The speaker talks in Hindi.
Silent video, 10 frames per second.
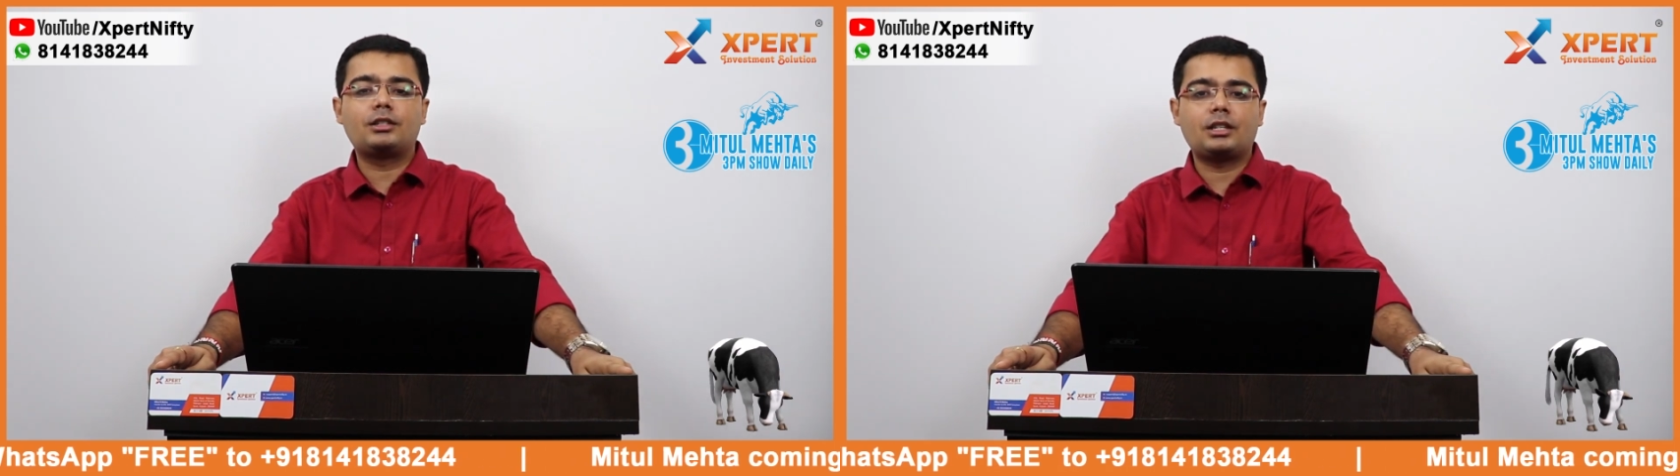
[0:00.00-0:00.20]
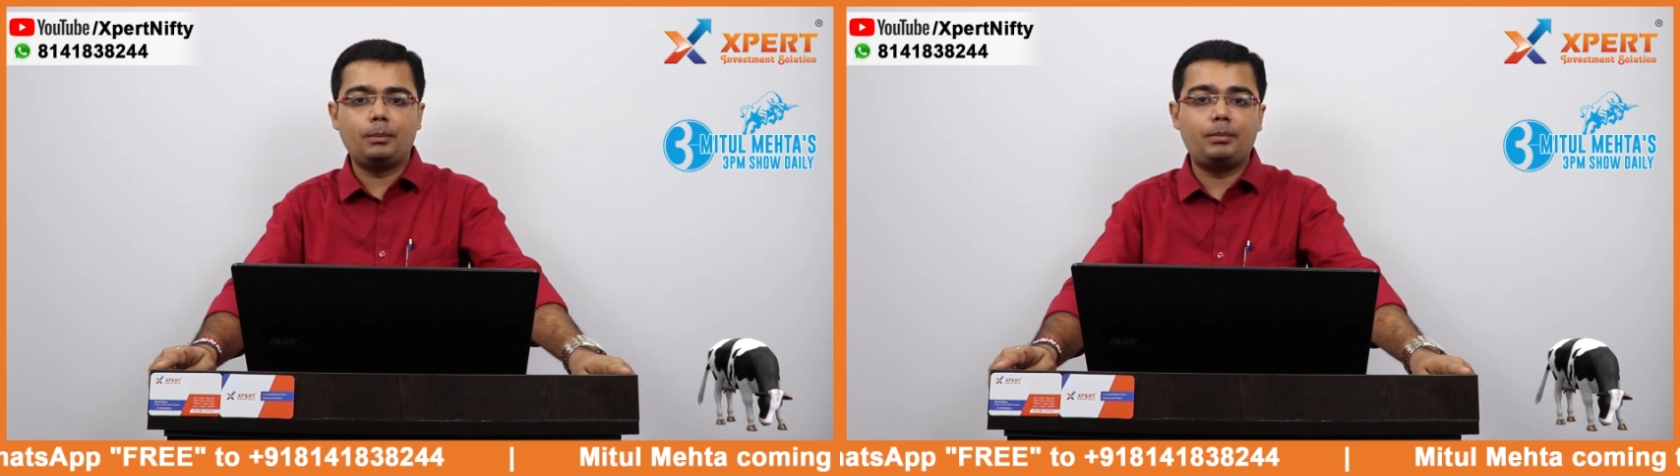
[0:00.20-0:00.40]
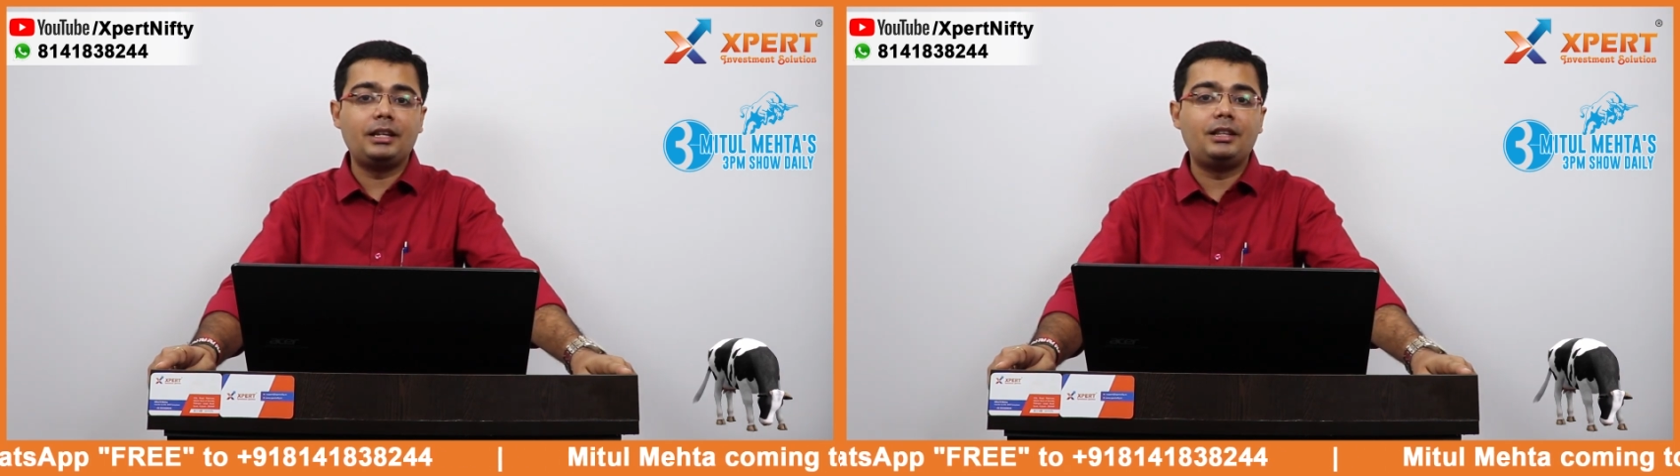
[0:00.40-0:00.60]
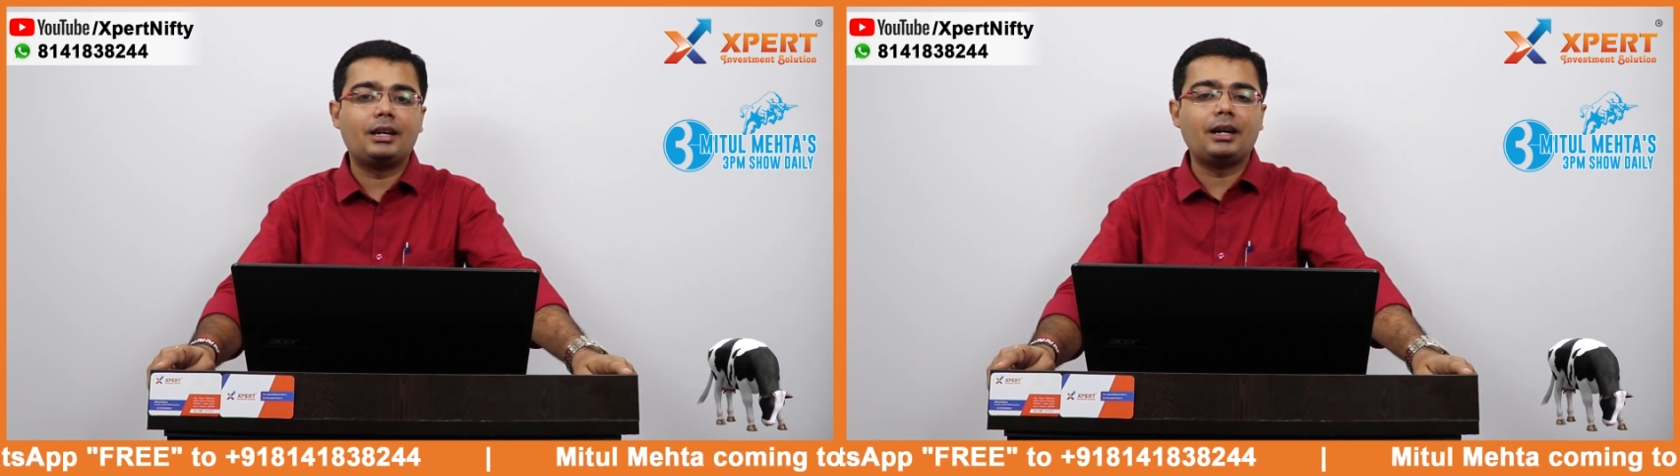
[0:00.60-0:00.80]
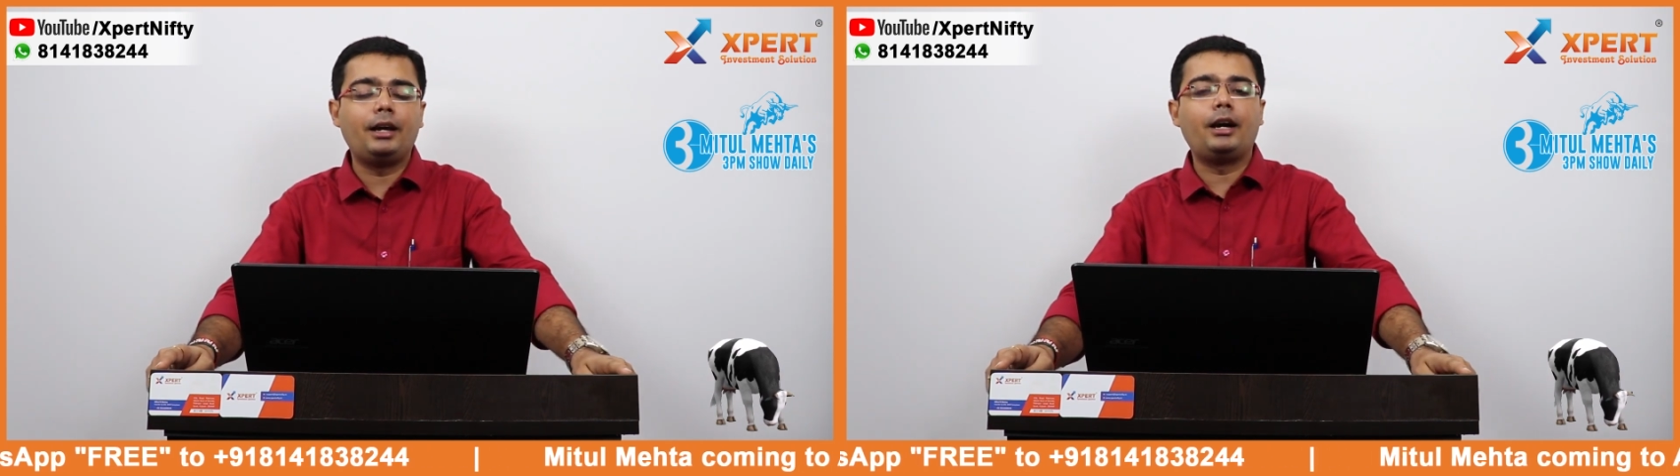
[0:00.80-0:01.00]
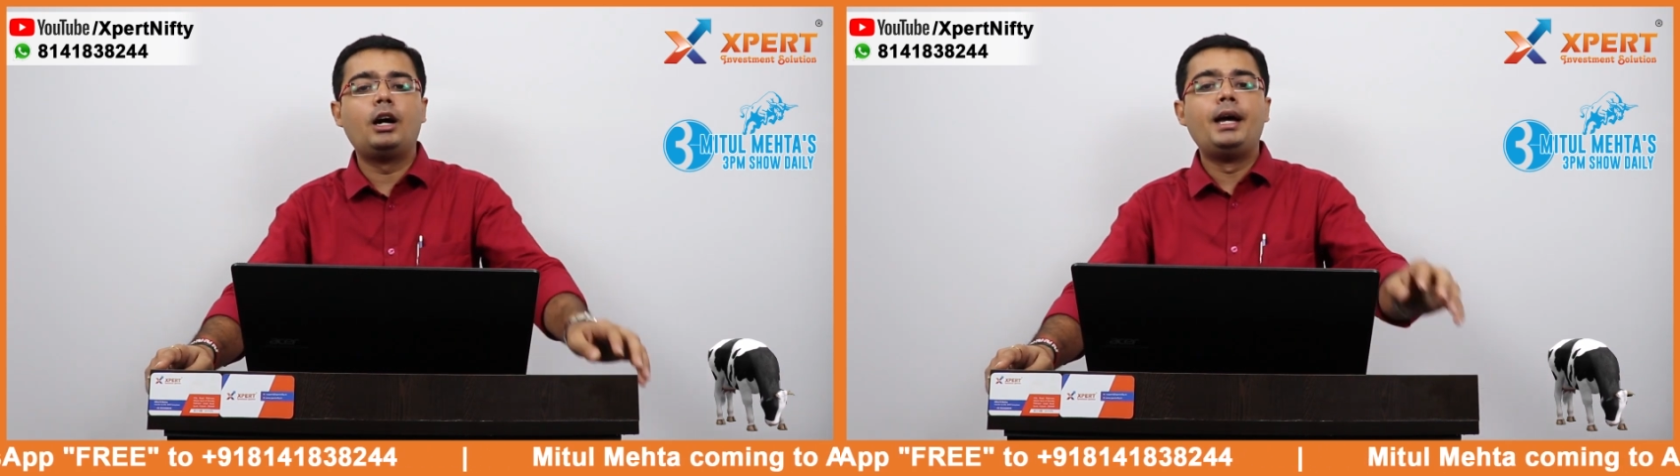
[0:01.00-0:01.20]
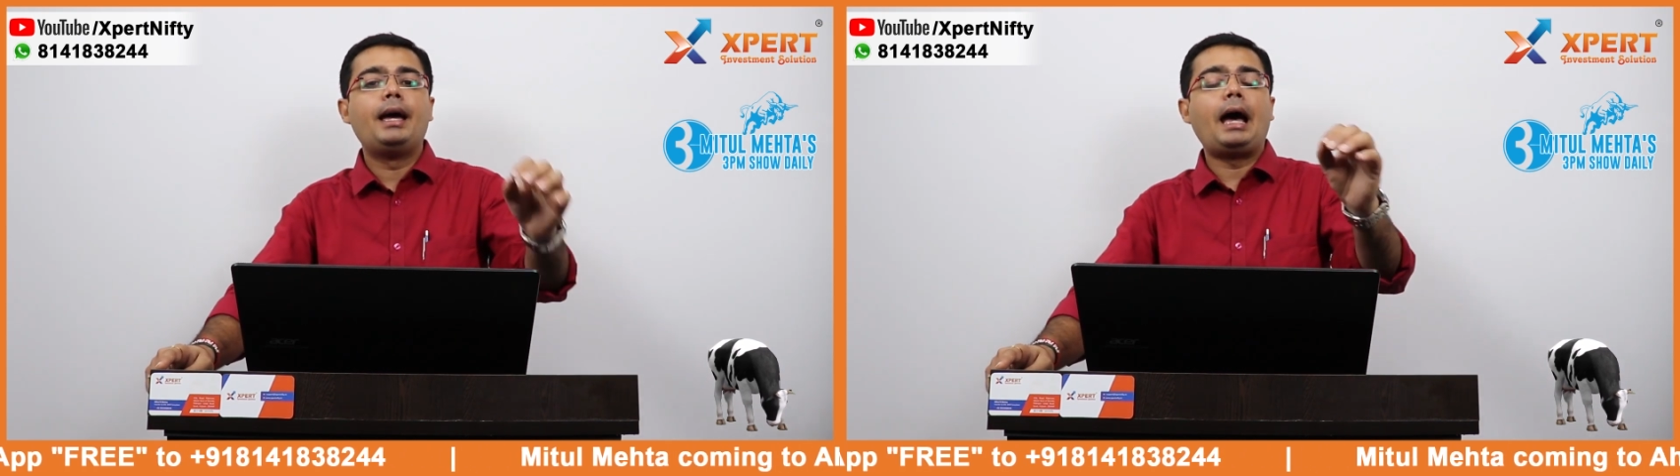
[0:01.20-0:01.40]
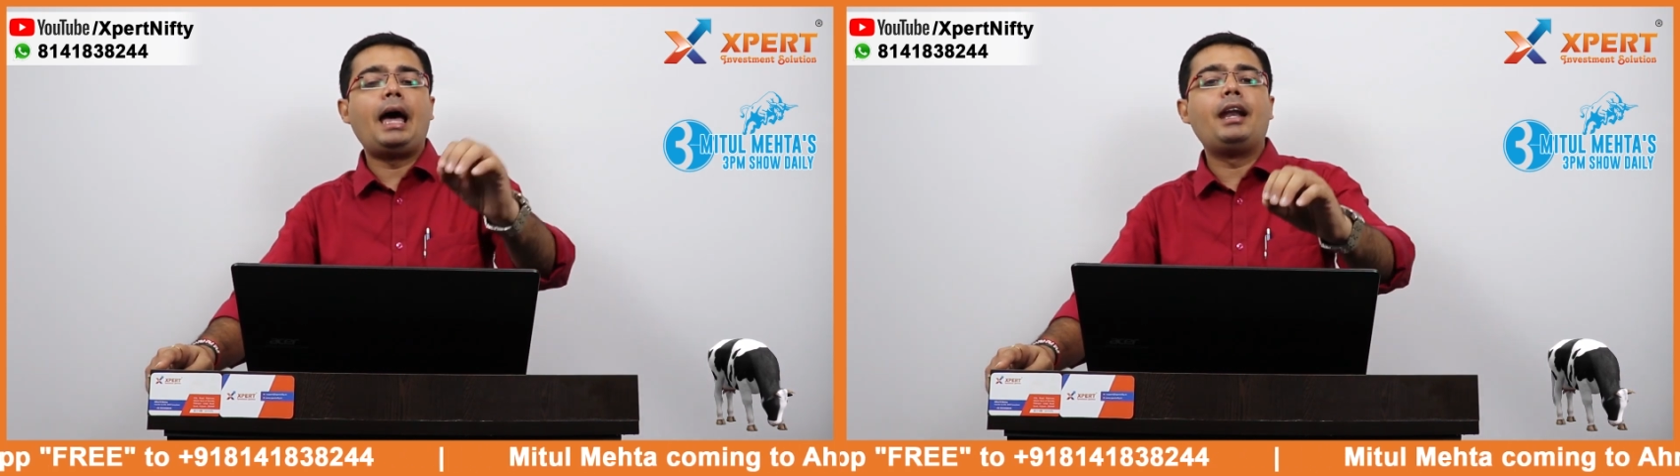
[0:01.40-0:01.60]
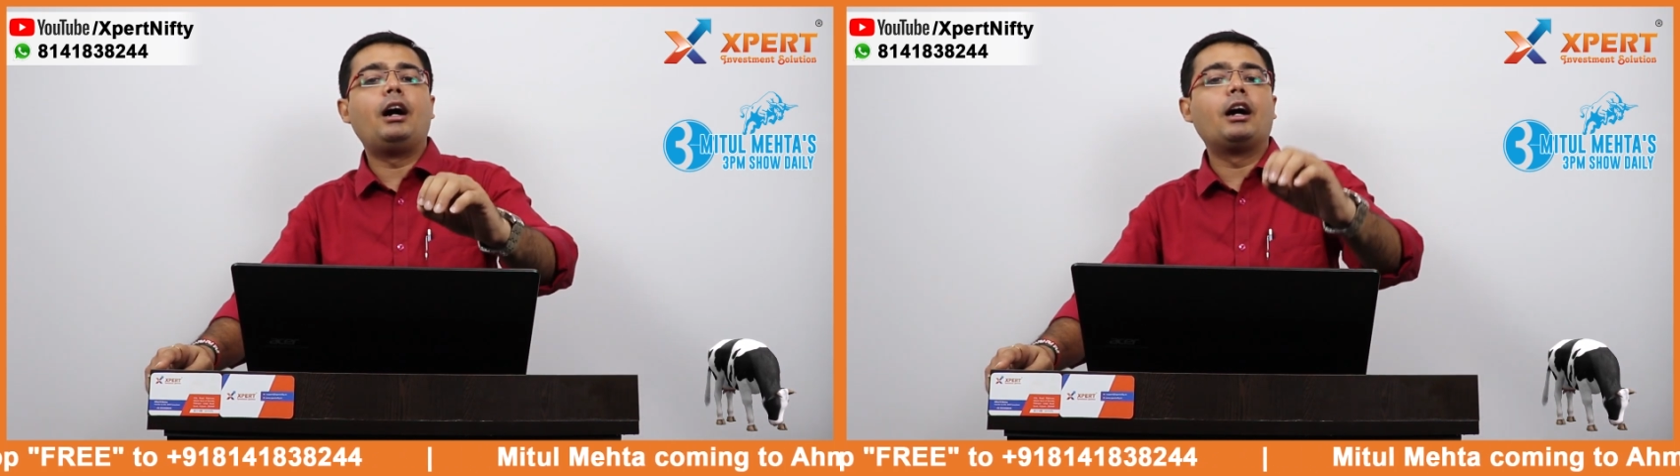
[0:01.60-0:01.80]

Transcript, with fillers: स्क्रिप्ट ने दिखाया एंड